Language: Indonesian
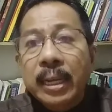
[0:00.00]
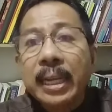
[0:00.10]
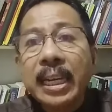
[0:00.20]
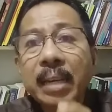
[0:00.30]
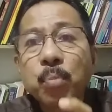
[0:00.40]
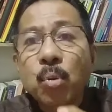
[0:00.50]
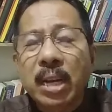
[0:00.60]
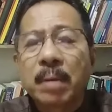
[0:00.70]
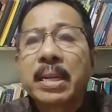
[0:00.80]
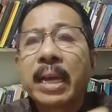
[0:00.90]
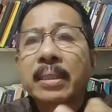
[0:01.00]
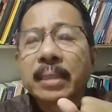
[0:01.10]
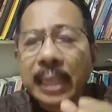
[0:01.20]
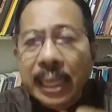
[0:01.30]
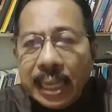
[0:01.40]
ini bukan
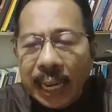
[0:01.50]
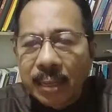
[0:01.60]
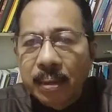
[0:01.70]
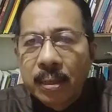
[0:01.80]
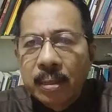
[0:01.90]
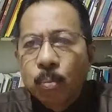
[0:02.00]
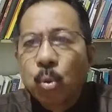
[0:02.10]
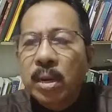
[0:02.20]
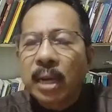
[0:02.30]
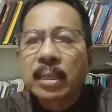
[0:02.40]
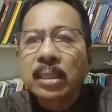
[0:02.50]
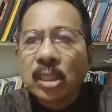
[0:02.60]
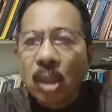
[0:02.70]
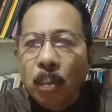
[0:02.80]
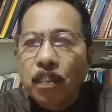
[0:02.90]
dihentikan bukan di
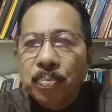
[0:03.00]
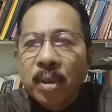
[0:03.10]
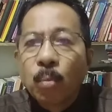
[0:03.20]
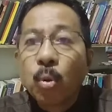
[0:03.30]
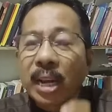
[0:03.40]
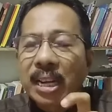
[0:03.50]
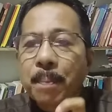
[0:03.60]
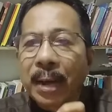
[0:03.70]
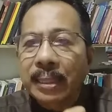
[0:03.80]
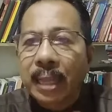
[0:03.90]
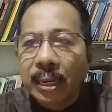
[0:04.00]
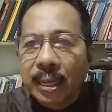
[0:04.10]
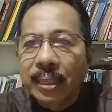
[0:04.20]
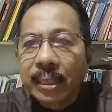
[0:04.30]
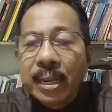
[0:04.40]
stop bukan
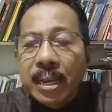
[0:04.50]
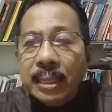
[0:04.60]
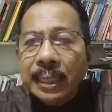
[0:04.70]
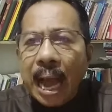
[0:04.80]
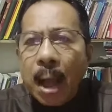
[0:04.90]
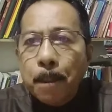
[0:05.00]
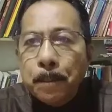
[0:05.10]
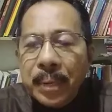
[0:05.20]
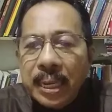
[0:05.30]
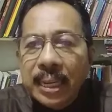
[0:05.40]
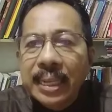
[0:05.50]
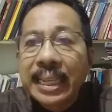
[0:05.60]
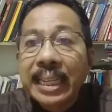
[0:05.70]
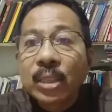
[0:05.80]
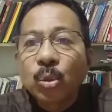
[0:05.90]
dibatalkan tapi
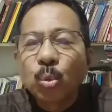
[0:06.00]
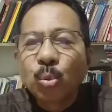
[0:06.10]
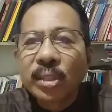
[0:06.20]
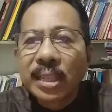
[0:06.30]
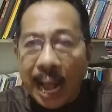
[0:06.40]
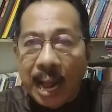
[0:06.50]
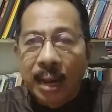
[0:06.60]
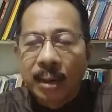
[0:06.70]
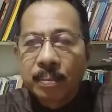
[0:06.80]
ditunda